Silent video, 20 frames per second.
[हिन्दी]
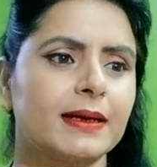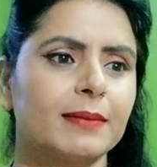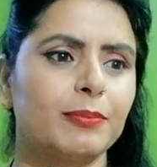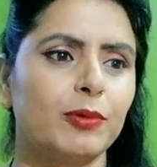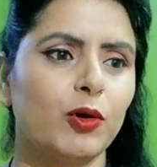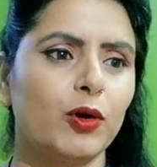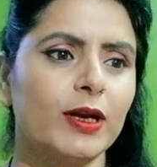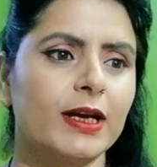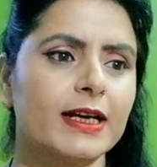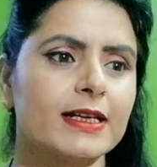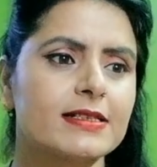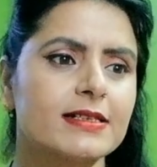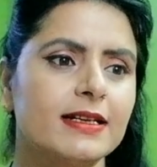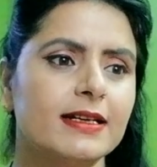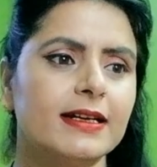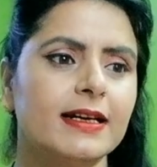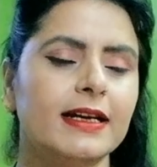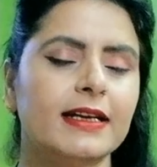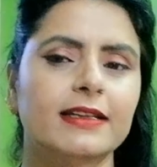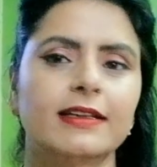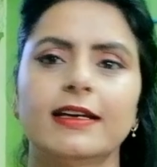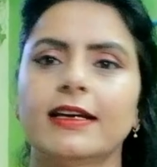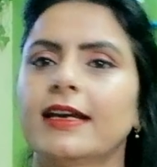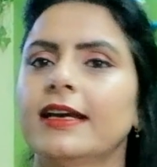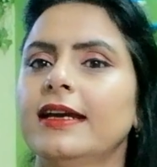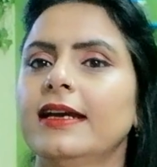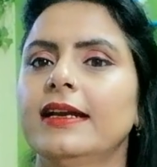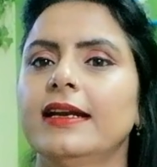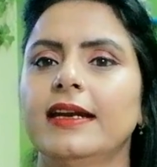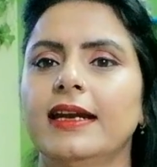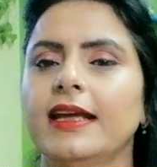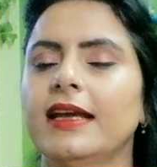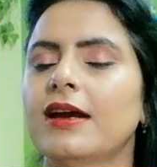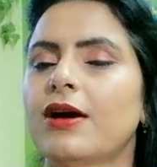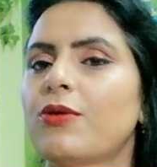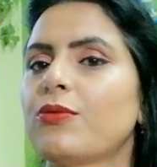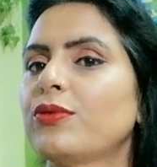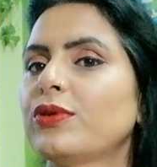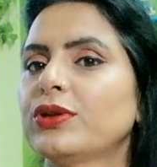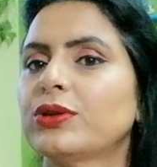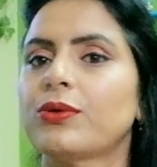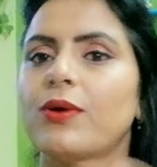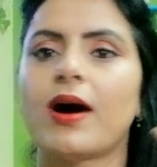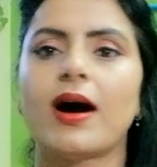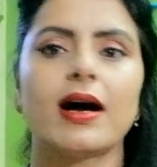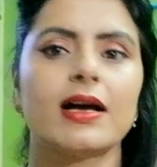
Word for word: बोल के चली गई थी कि नहीं आऊंगी तो